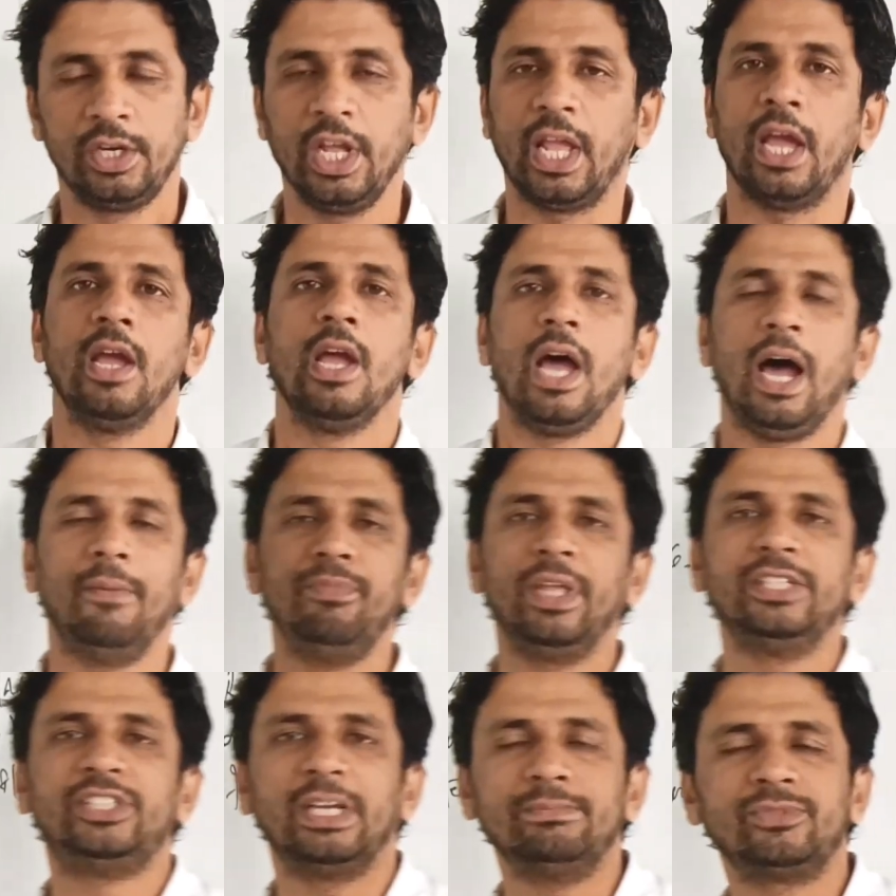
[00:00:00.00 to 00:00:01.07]
ठीक है
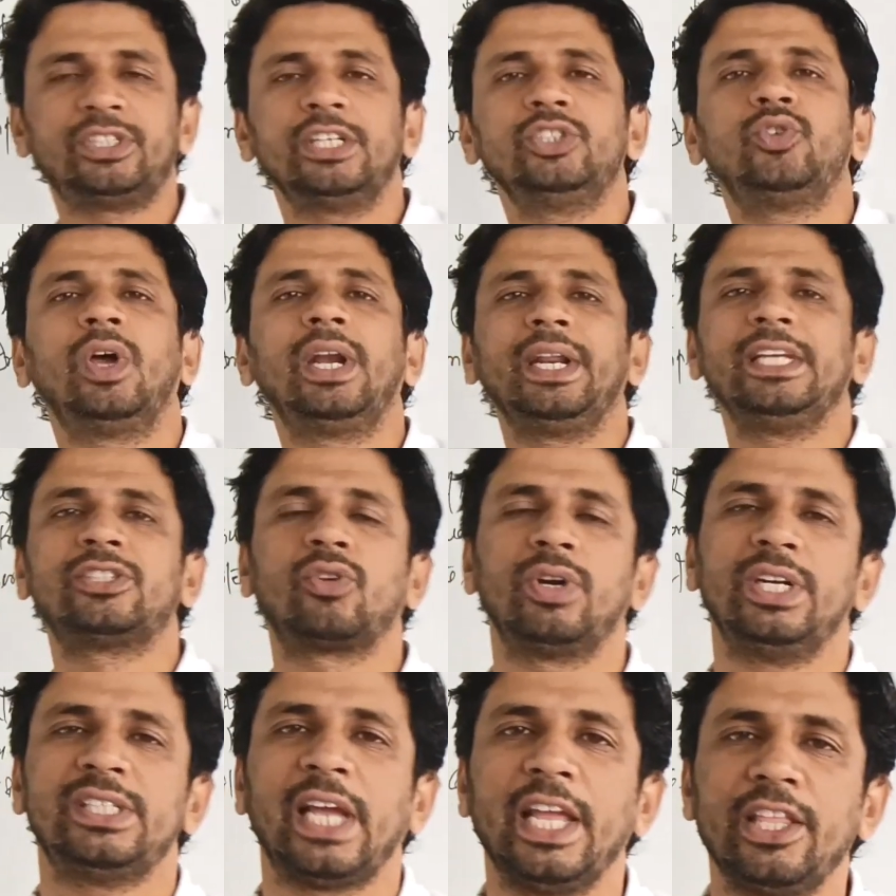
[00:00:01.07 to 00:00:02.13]
हमने जेमसन ज्वेलरीज
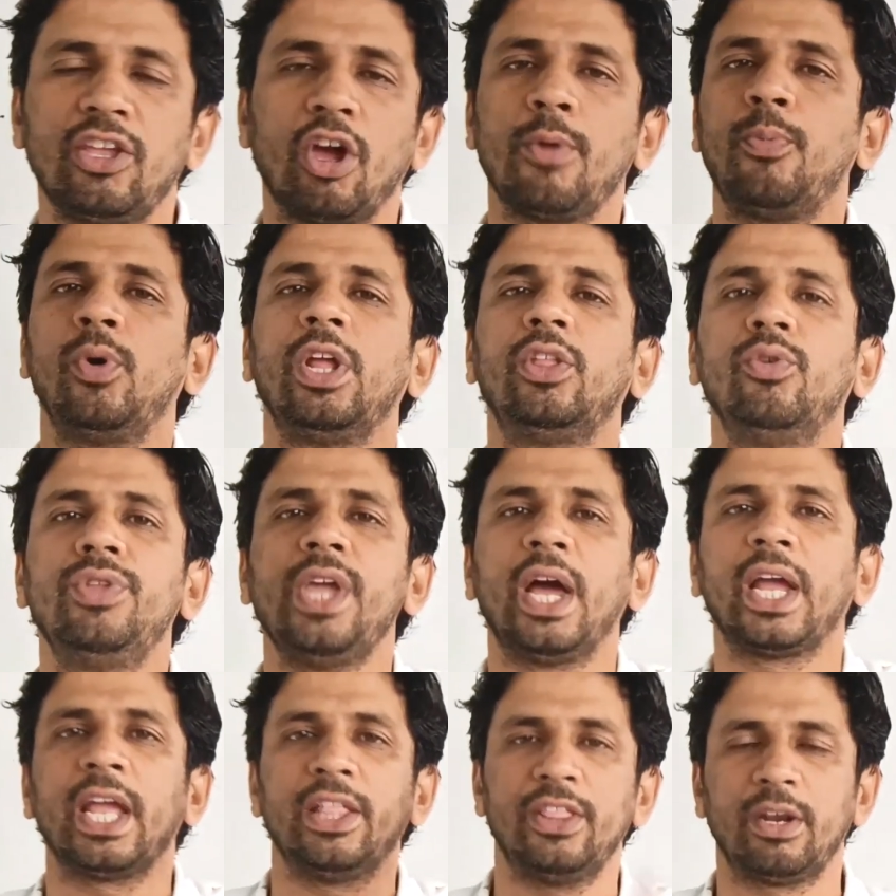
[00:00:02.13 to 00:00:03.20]
को डिजाइन किया और पूरी
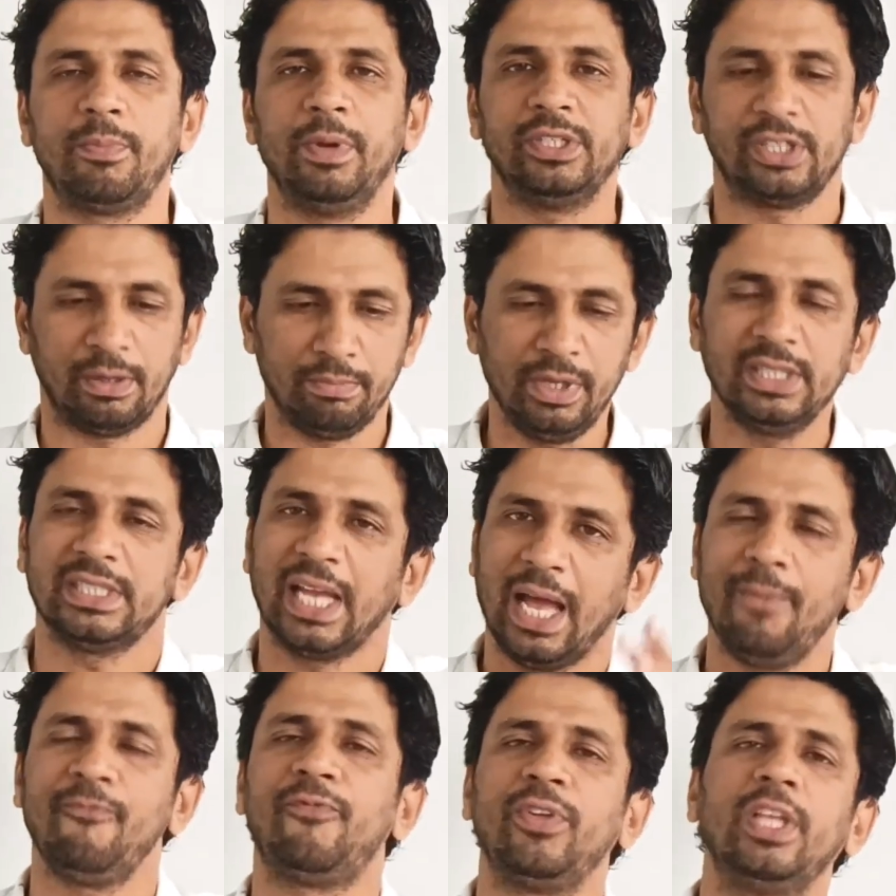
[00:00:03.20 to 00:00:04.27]
दुनिया के अंदर बेचा मींस
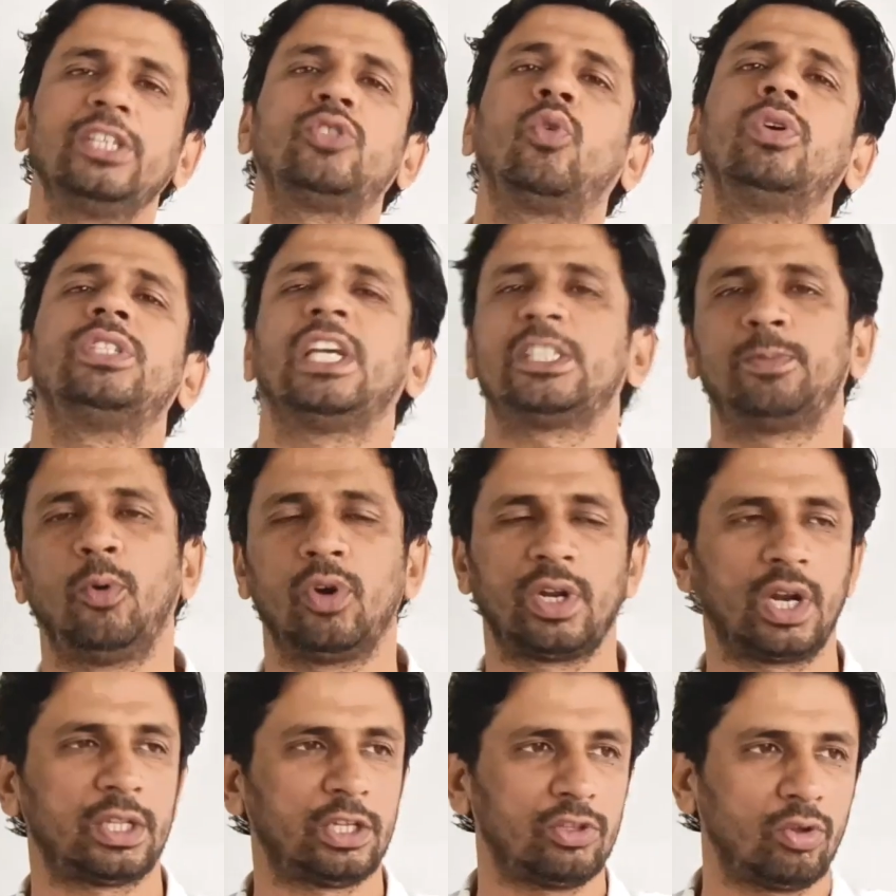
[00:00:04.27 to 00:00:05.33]
हम फिनिश गुड्स
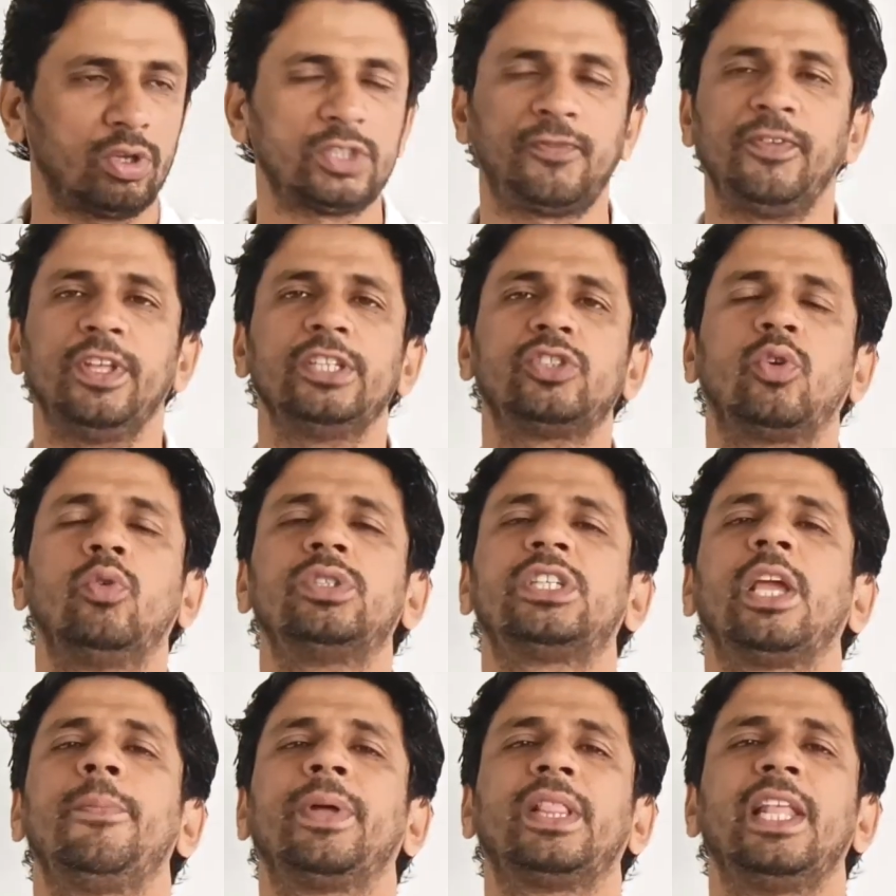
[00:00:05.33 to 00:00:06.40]
एक्सपोर्ट करते थे और उस फिनिश
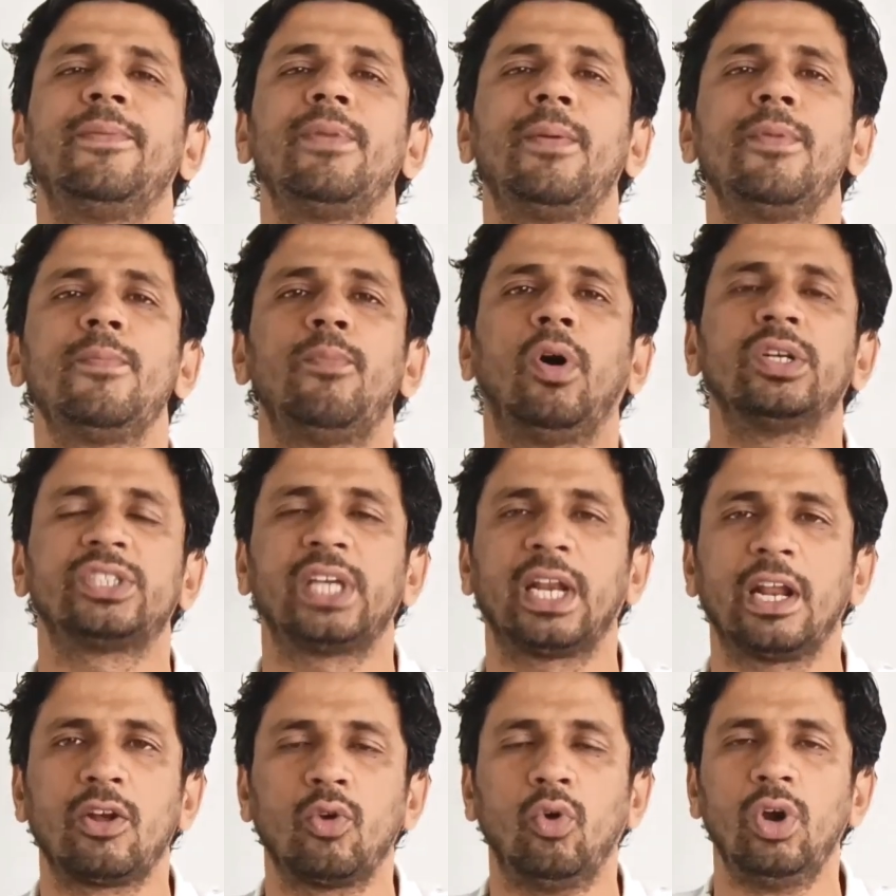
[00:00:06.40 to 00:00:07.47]
गुड्स के बदले में हमें बहुत
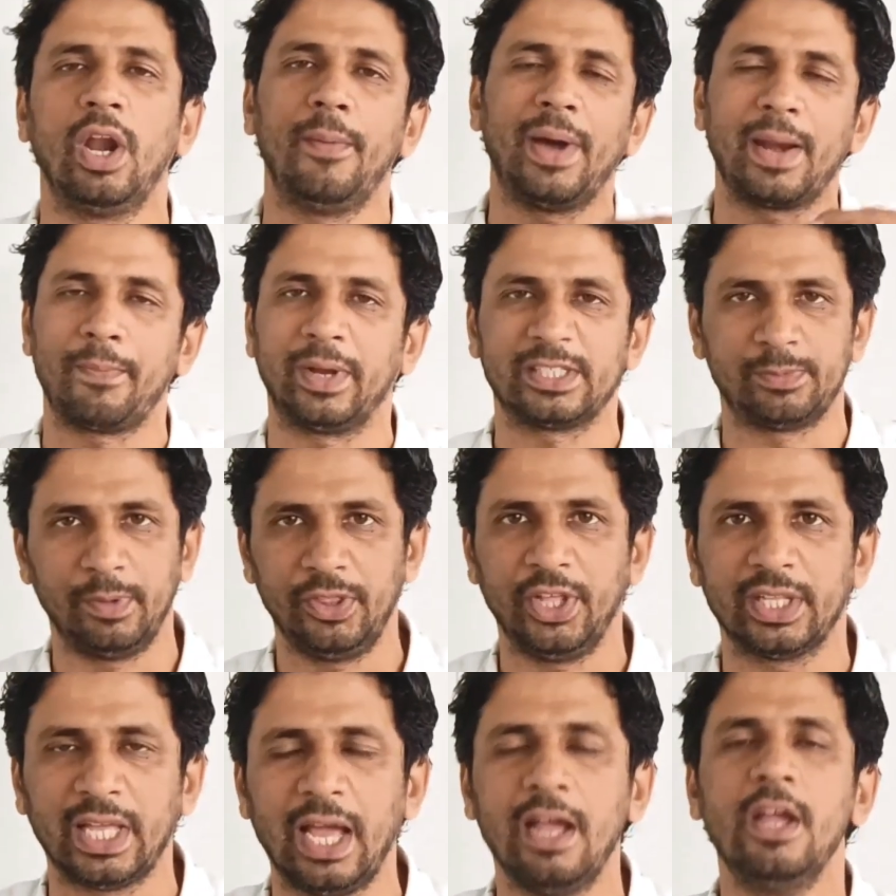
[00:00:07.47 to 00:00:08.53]
सारा गोल्ड हमारे पास
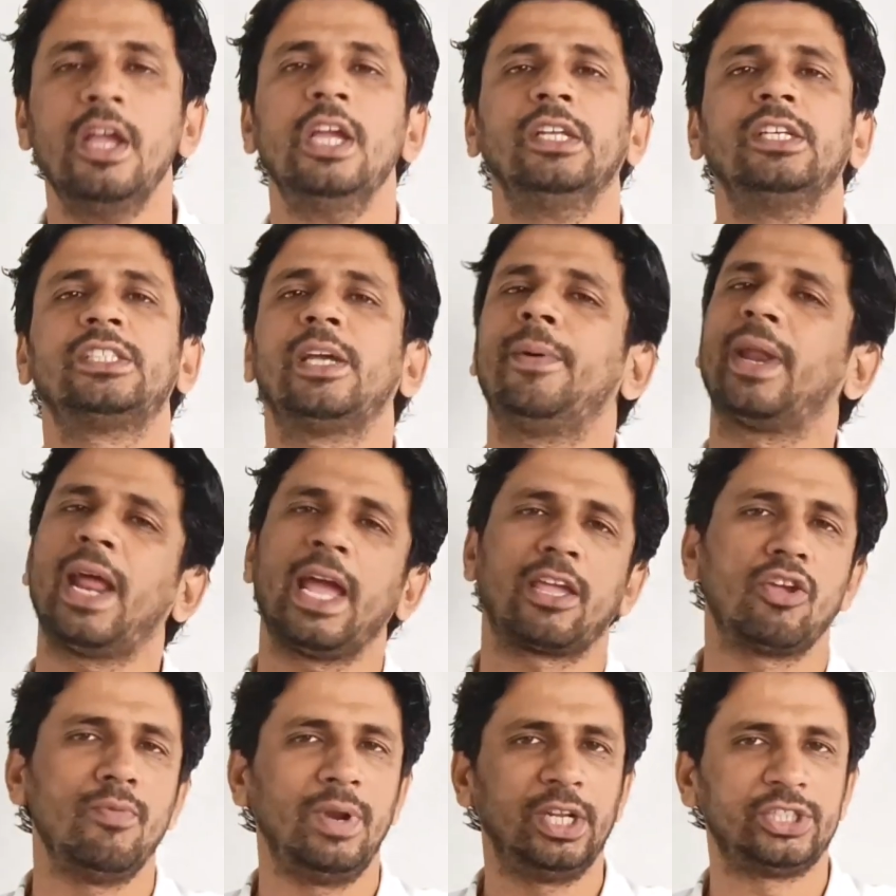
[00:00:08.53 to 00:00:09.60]
मिलता था जिससे हमारा
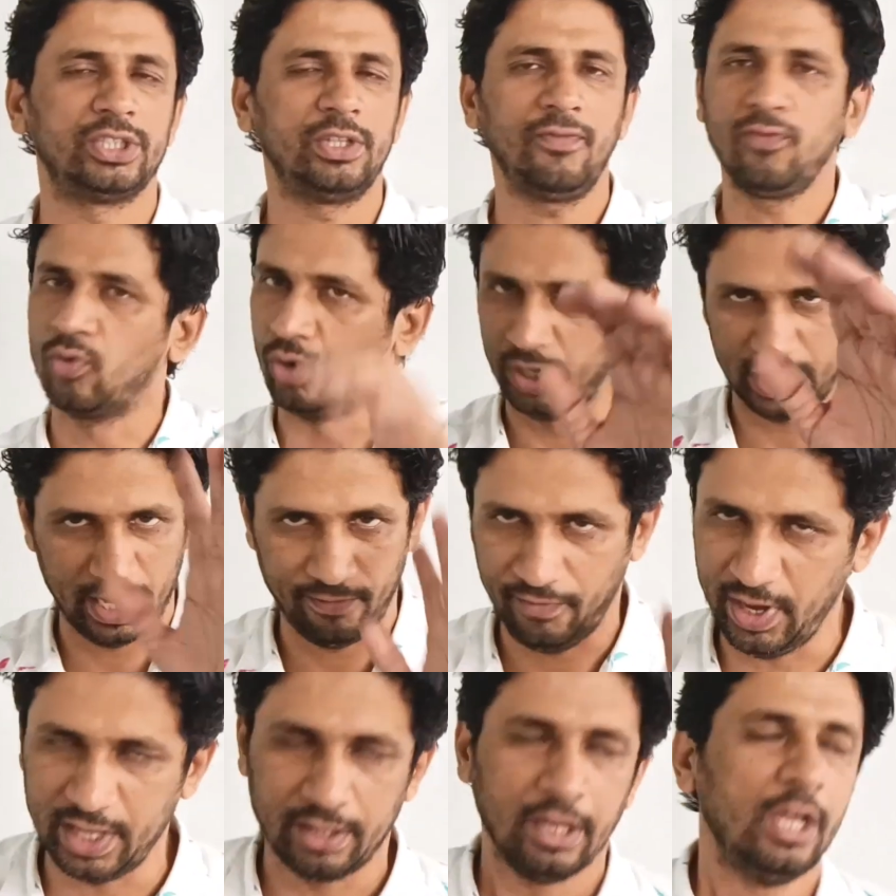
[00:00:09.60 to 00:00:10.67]
एक्यूमुलेशन ऑफ गोल्ड किया
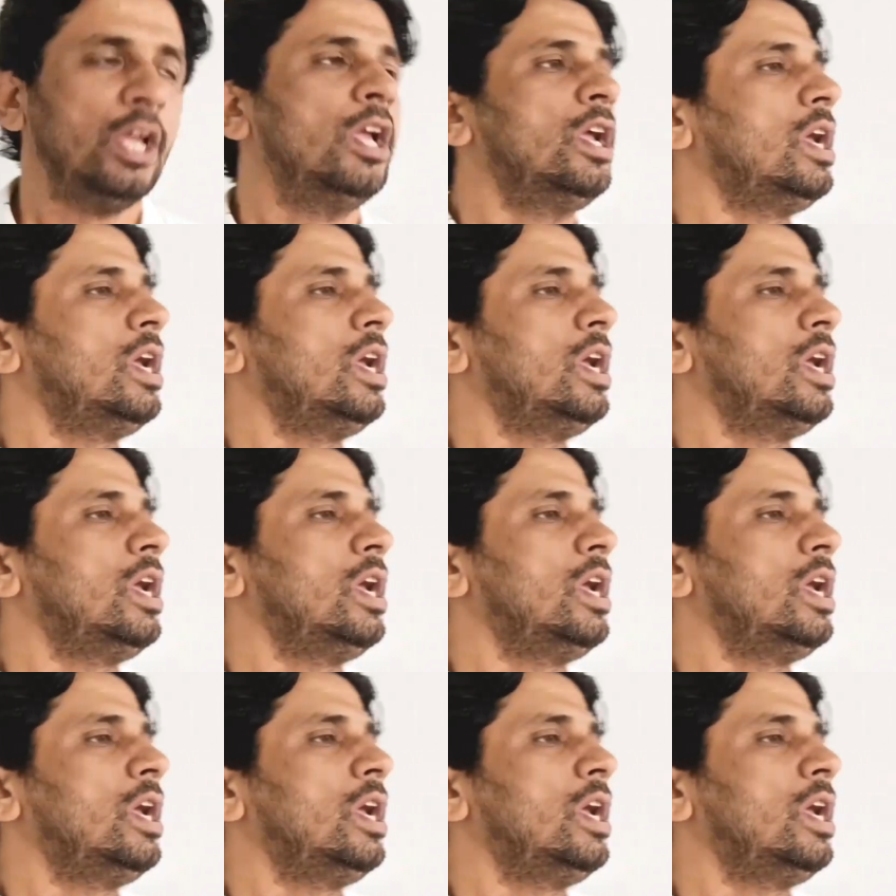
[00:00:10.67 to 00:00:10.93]
फाइन